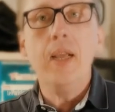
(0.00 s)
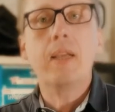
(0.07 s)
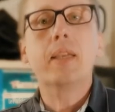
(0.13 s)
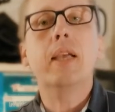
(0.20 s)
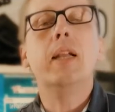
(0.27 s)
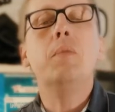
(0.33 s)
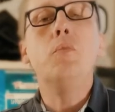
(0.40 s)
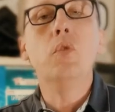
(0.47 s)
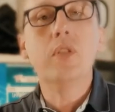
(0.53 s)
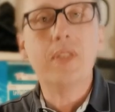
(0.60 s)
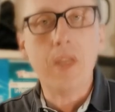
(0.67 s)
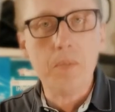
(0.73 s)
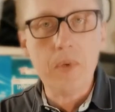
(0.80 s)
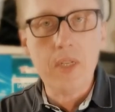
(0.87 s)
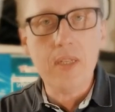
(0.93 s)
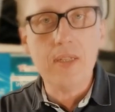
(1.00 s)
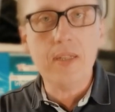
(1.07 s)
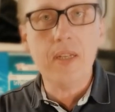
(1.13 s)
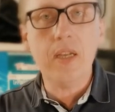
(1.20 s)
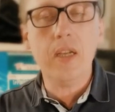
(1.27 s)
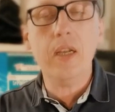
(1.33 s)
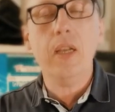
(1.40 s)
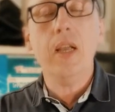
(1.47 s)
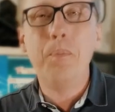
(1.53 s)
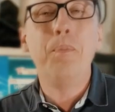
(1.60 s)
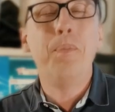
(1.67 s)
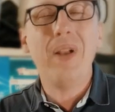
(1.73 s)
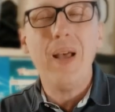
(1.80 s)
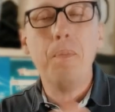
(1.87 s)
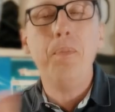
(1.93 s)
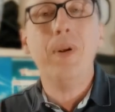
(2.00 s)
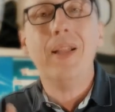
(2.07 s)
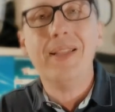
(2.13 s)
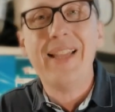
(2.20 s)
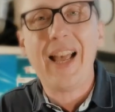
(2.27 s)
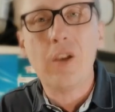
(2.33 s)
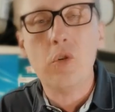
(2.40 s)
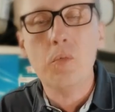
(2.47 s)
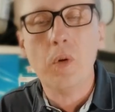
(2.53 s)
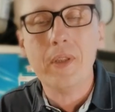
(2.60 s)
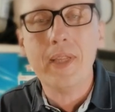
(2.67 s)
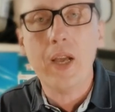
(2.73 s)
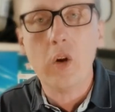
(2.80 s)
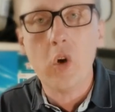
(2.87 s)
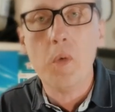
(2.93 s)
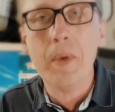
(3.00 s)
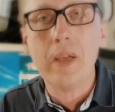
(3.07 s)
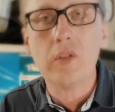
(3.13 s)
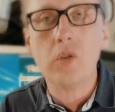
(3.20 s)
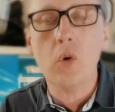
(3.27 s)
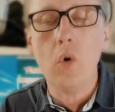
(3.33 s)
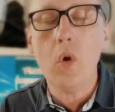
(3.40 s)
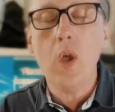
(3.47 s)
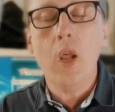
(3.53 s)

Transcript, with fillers: qu'elle est mieux stabilisée, plein plein d'argumentaires commerciaux